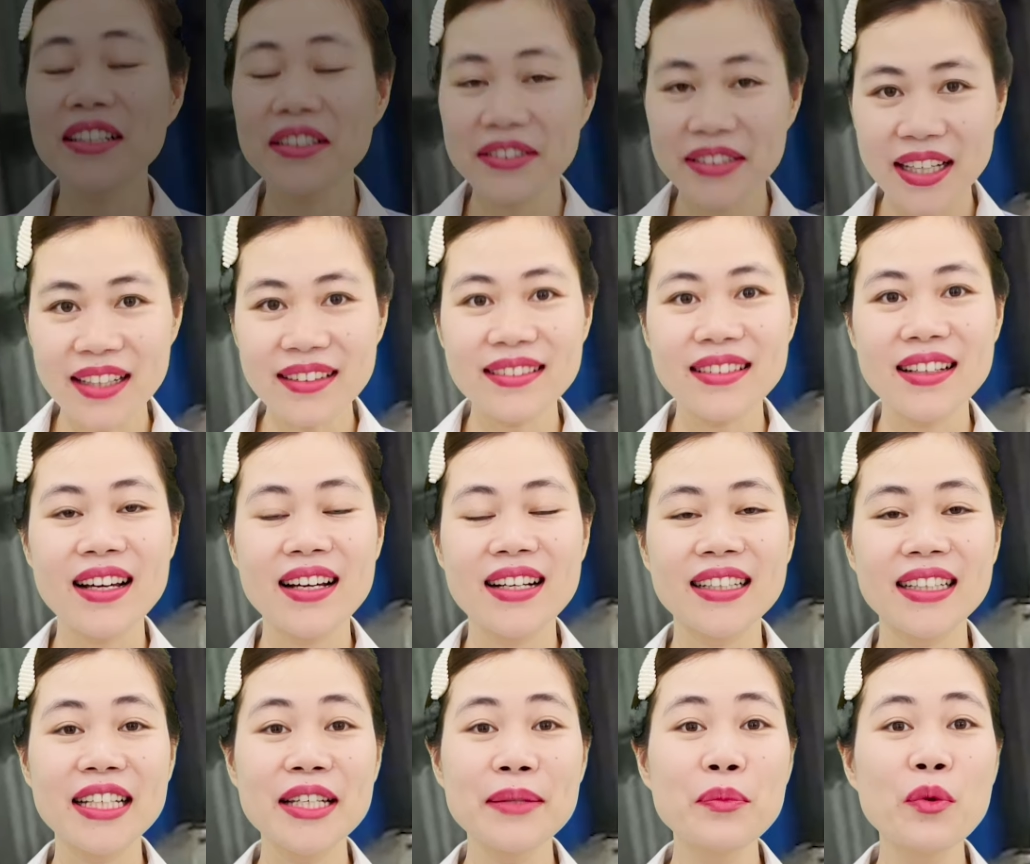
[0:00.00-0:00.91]
lớn nhất
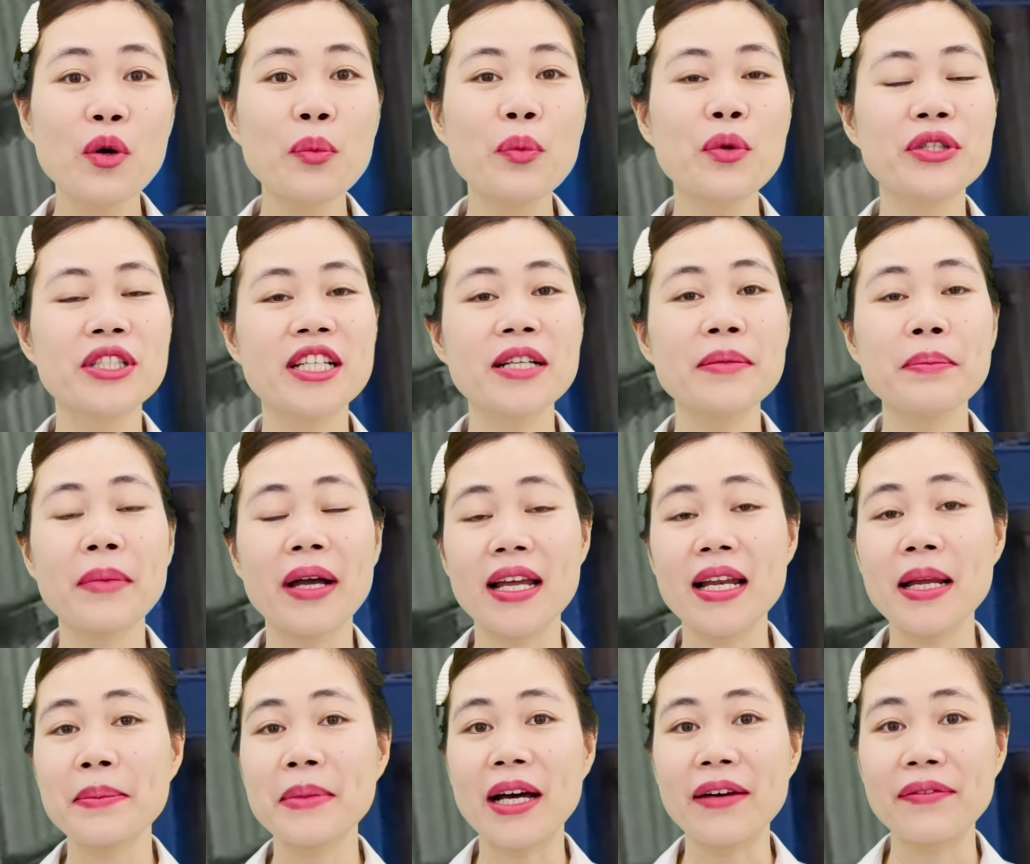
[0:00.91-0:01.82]
khi mua một chiếc máy
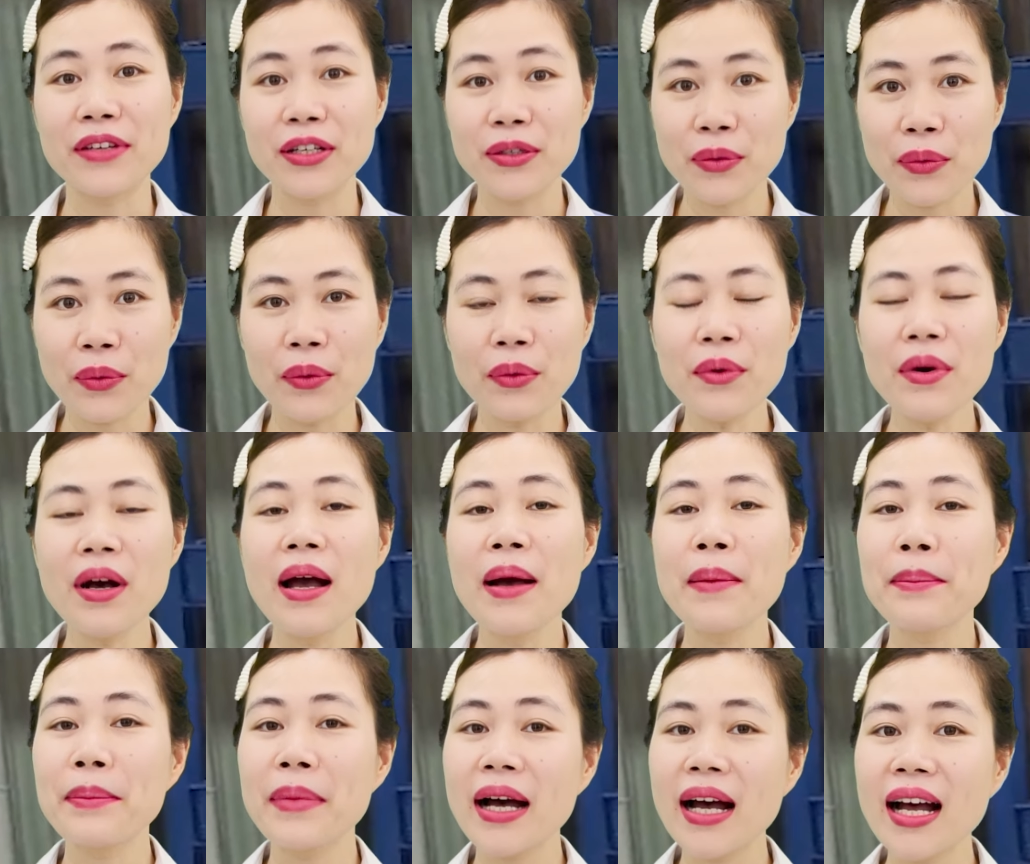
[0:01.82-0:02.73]
làm đá viên cũ
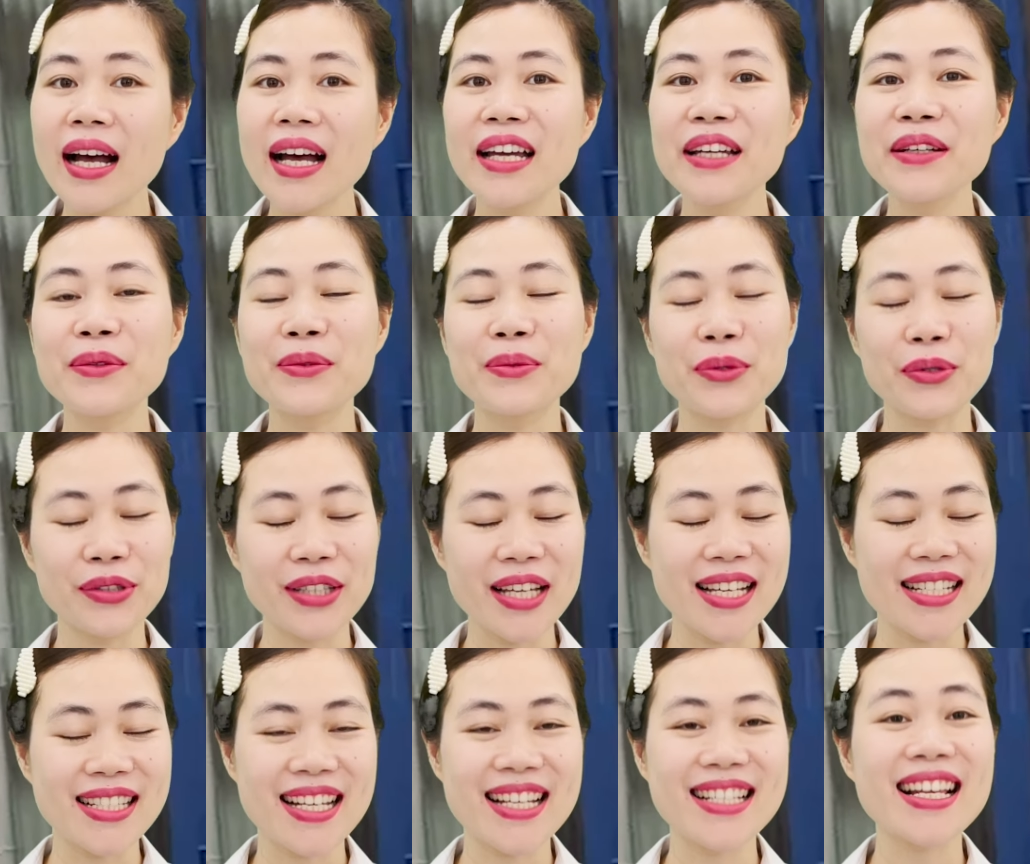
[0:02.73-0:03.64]
mà ai cũng có
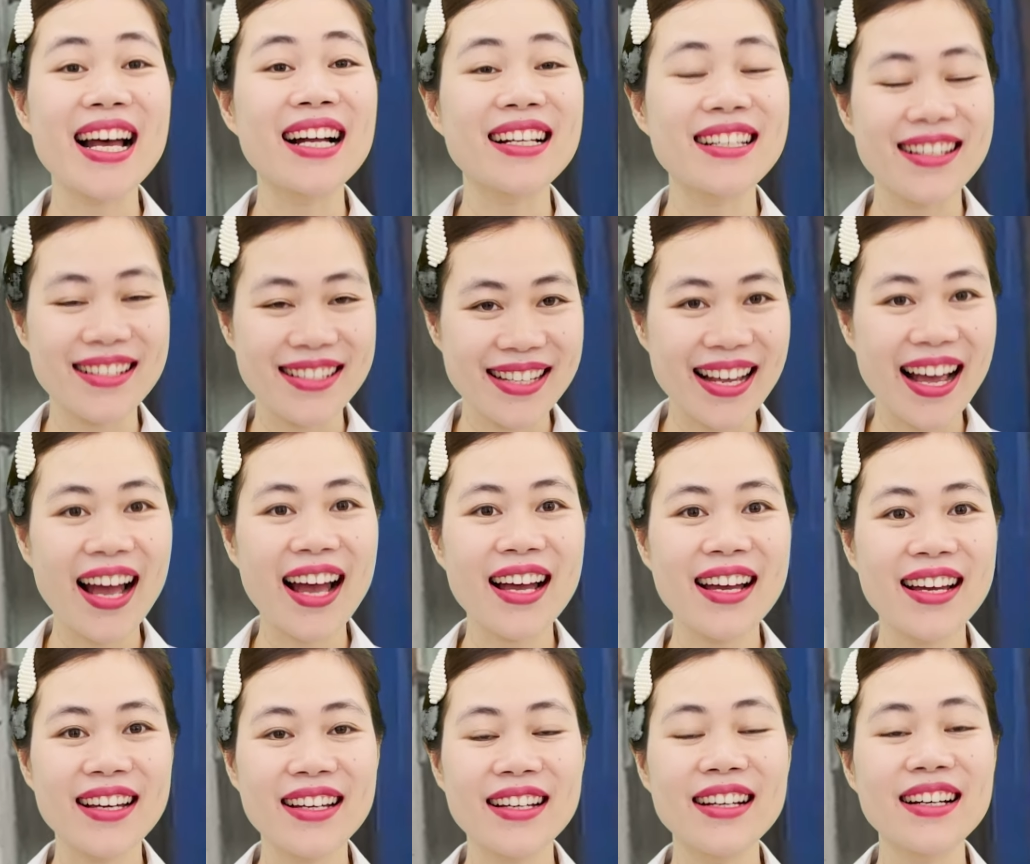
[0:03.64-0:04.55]
thể dễ dàng nhận ra
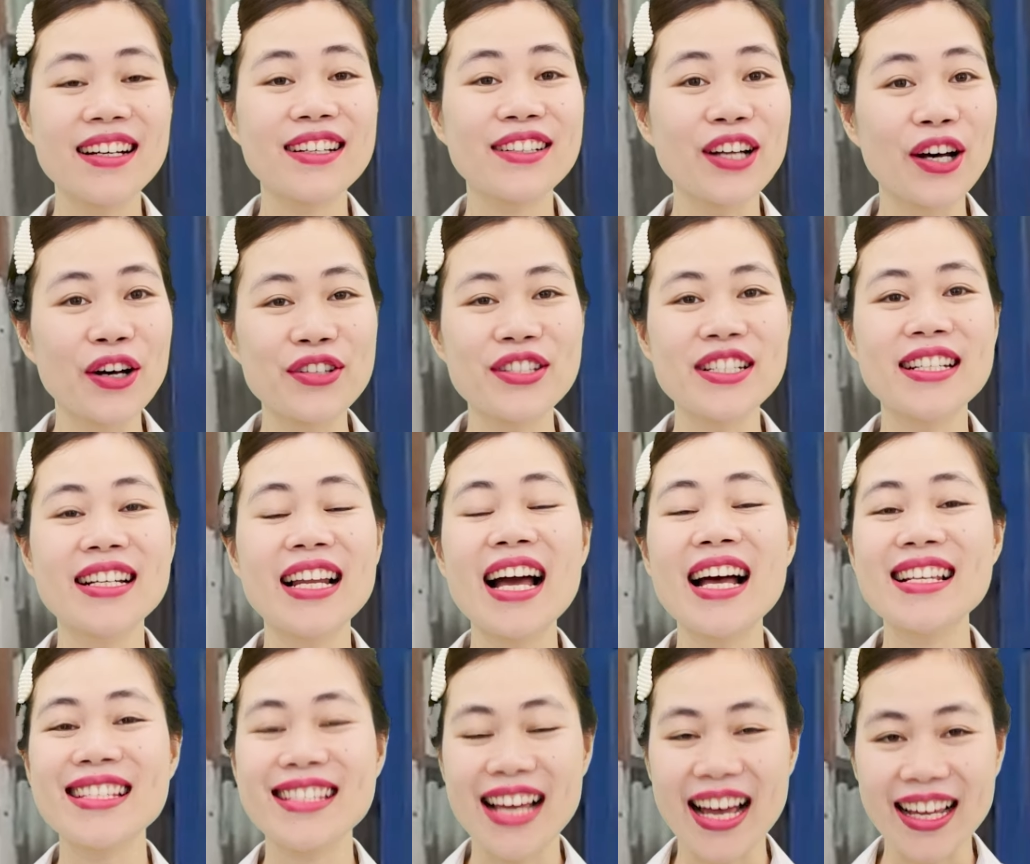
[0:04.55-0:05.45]
đó chính
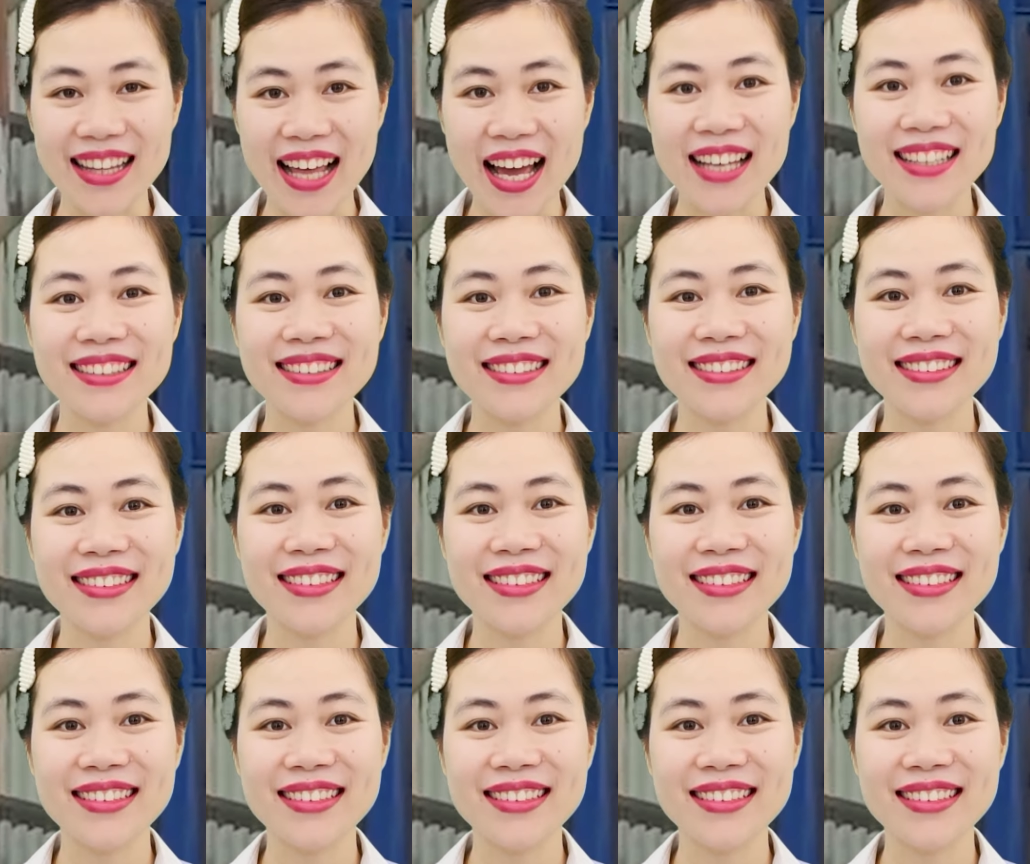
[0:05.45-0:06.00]
là giá thành.